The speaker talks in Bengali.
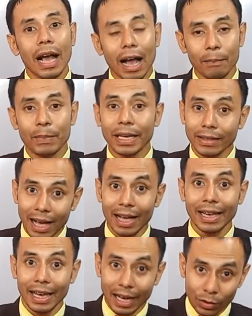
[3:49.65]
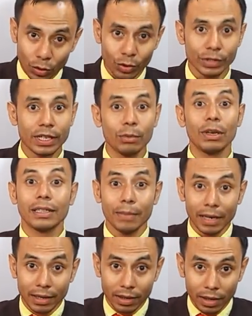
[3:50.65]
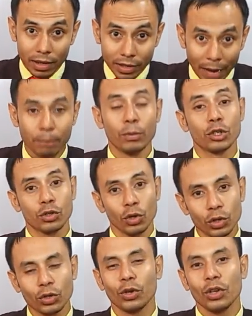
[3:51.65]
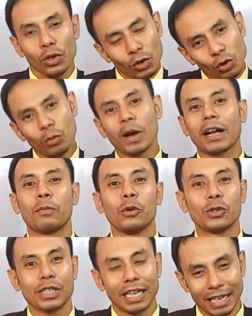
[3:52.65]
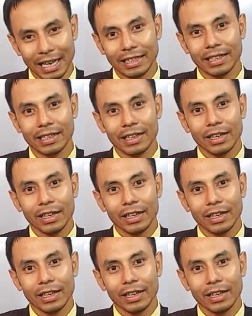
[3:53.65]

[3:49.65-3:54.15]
হাব্বিয়ে না এহান ওসে বলিয়া যে বাকা সাব্যস্ত হইতই ও বাকা পোস্ট এরা দিক